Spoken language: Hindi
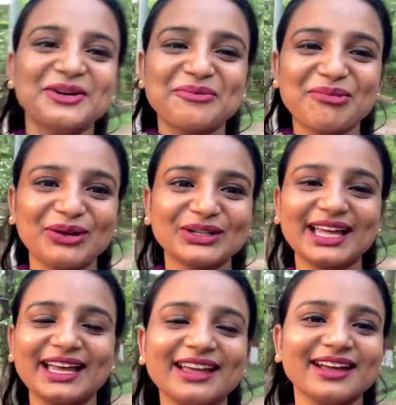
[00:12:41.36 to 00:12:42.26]

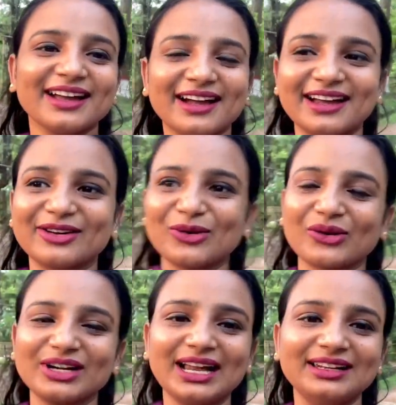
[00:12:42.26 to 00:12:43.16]
बोलते
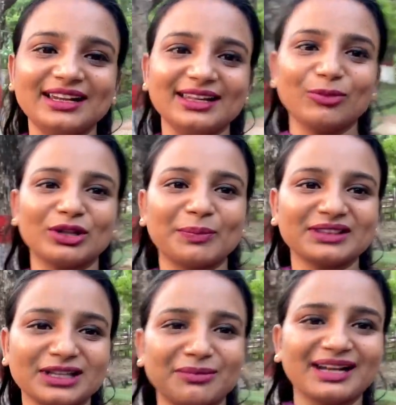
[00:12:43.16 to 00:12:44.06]
कोकोडाइल नहीं है बोलते
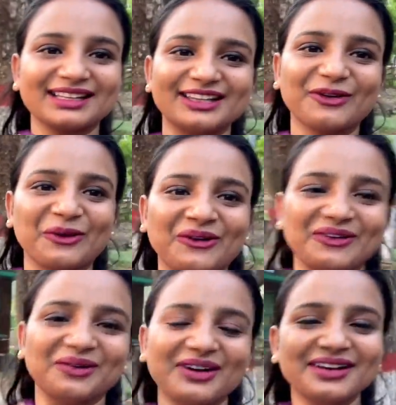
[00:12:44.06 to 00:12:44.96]
पत्थर मार के देखो
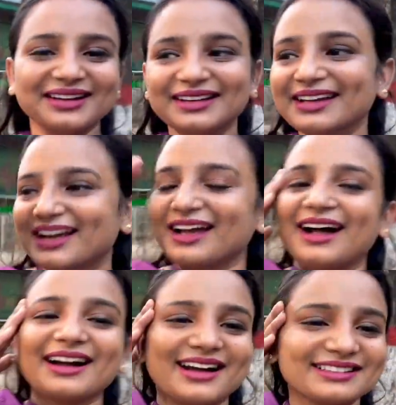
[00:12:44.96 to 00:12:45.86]

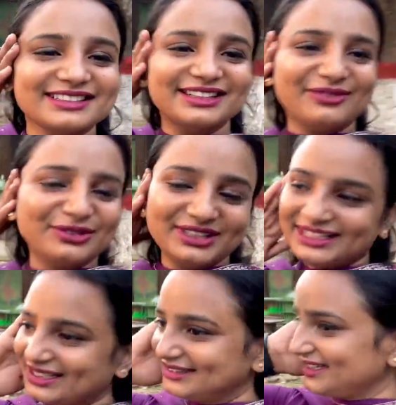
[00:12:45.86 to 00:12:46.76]
कहाँ कहाँ से नमूने
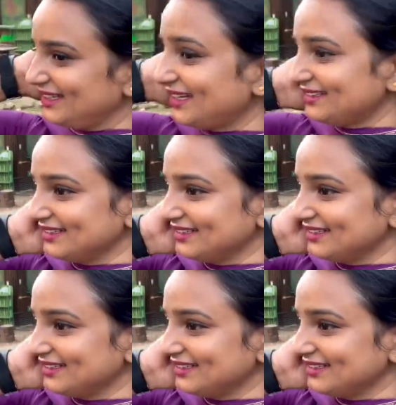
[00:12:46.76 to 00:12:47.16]
आते हैं यार